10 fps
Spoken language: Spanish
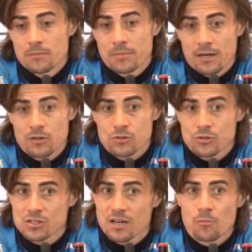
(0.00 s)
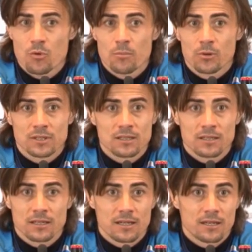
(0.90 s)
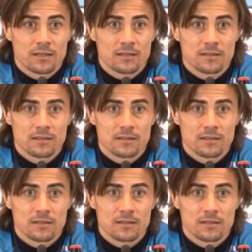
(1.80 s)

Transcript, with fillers: Para nosotros sería muy importante que,